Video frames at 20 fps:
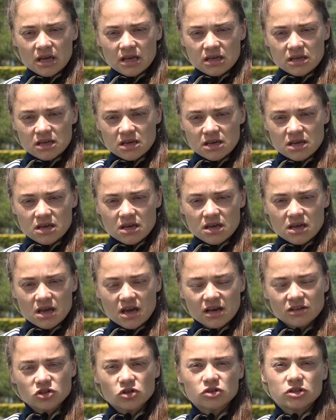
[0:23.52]
y
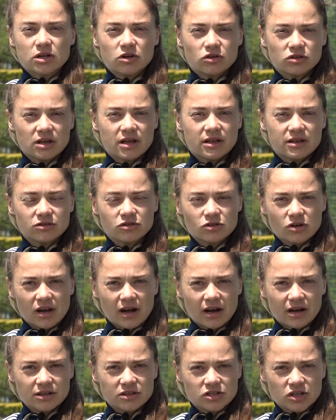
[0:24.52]
eso se nota dentro de
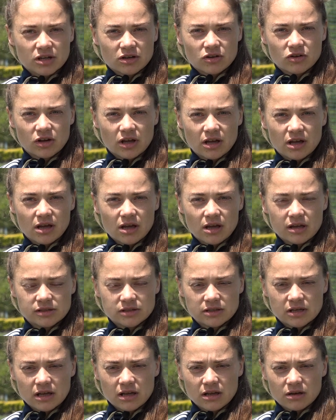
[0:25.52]
la cancha, creo que
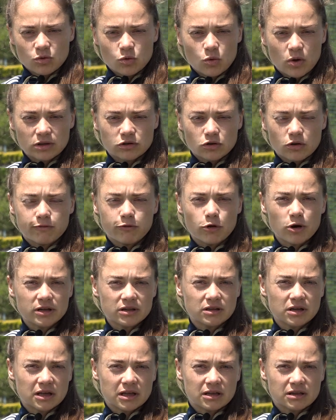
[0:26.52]
es eh, nuestro
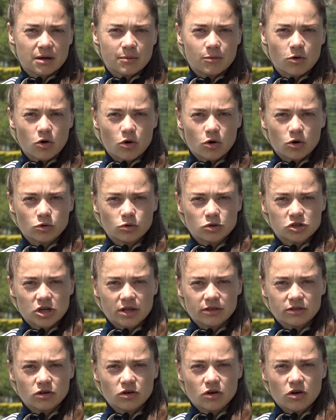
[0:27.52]
fuerte, que estamos
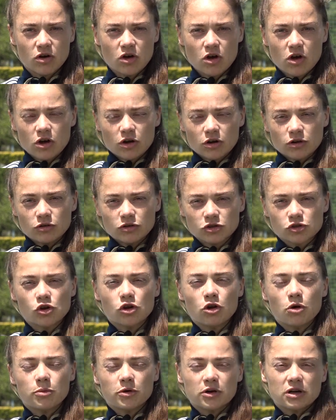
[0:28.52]
luchando no
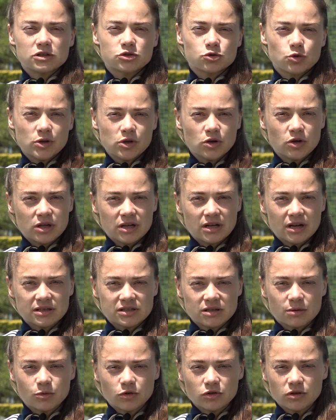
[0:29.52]
solo por el sueño de ir a
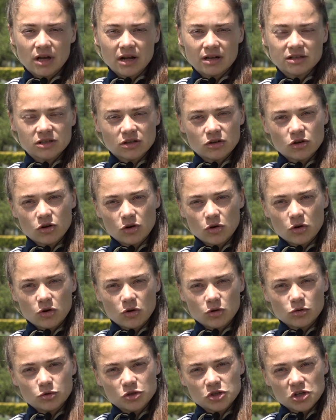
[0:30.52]
ese mundial,
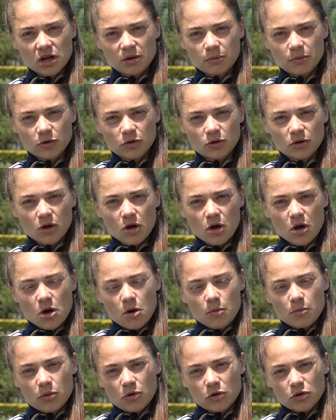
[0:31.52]
sino luchar por,
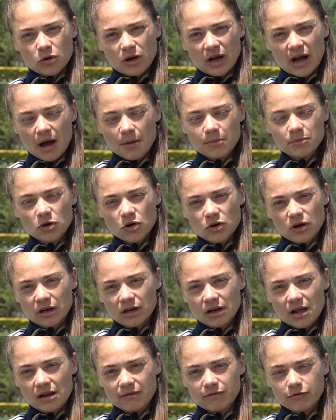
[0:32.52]
cambios
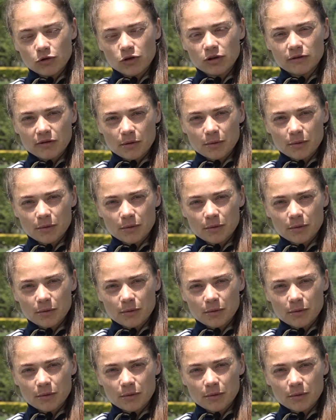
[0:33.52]
en el fútbol